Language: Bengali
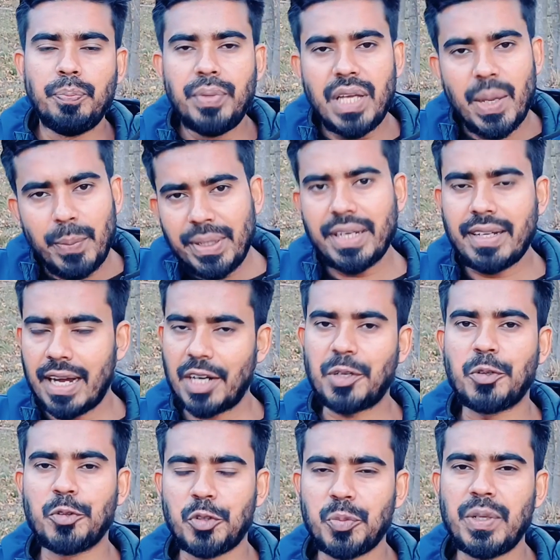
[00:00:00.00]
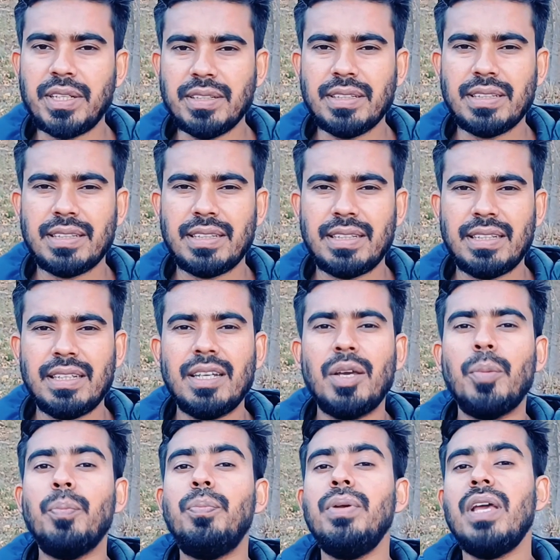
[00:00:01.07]
বিএমইটি e কাট করবেন
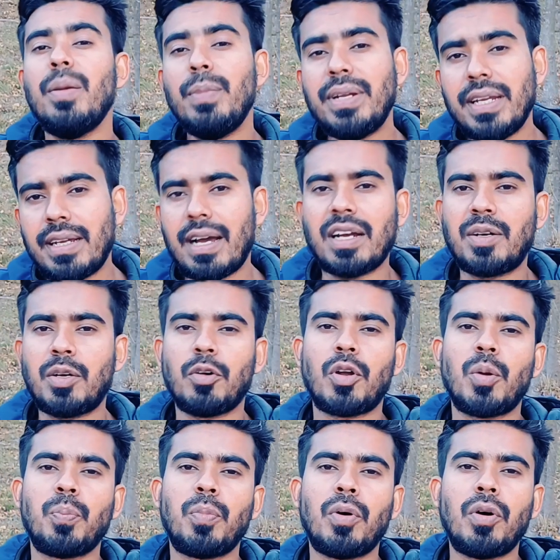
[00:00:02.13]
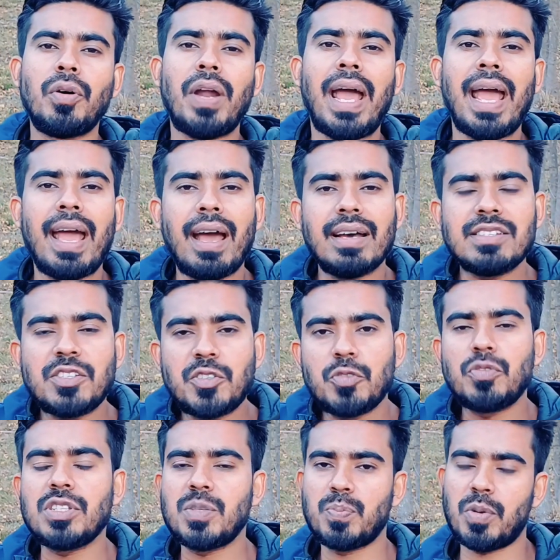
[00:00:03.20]
বিএমইটি e কাট করার পর অ্যাজ
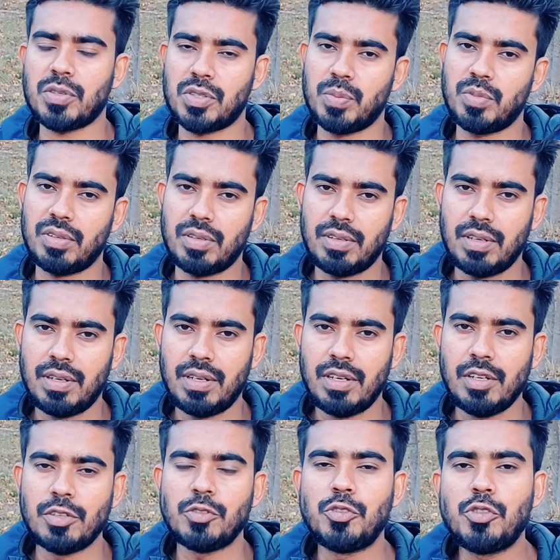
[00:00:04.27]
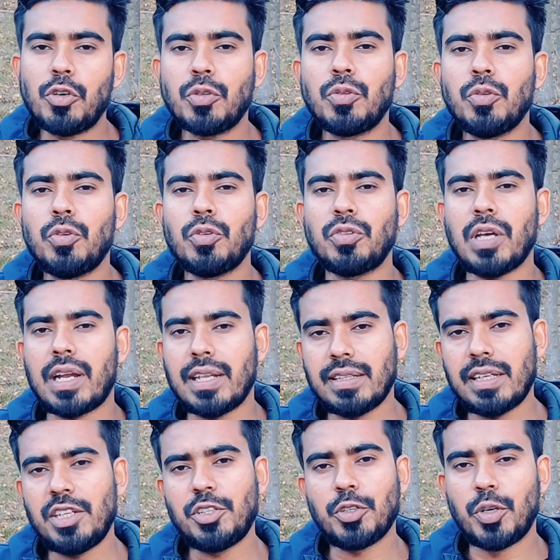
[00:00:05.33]
সুন অ্যাজ পসিবল যত
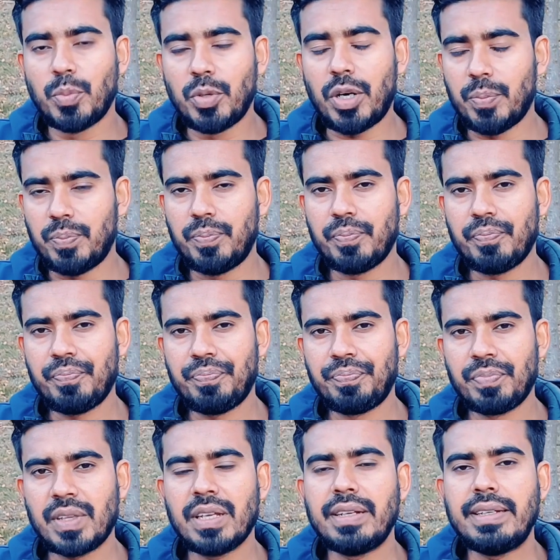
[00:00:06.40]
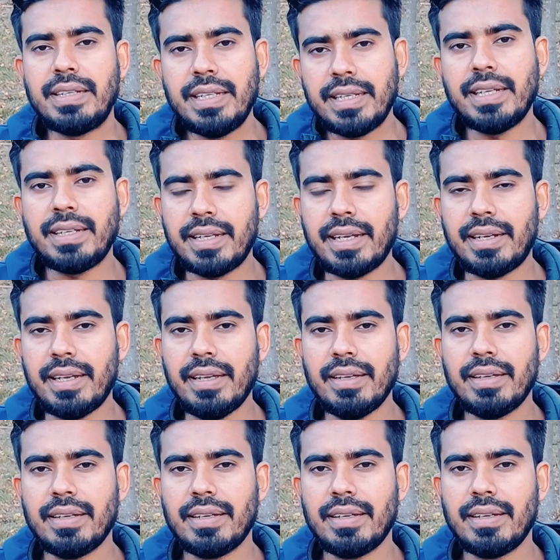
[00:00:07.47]
তাড়াতাড়ি সম্ভব টিকিট কেটে
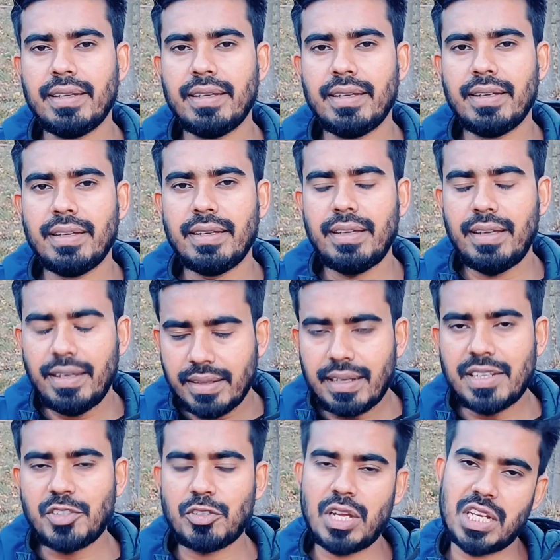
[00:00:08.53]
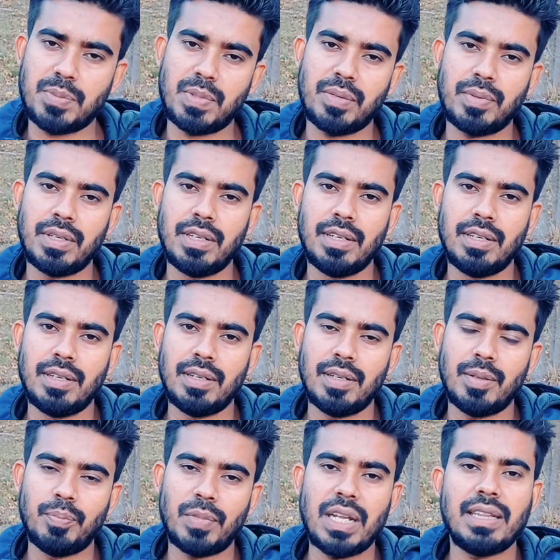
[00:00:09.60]
ইতালি চলে আসবেন
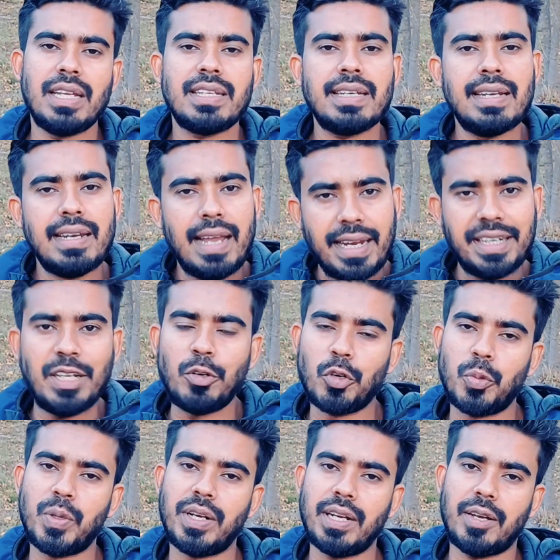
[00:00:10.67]
মানে দেশে লেটই করবেন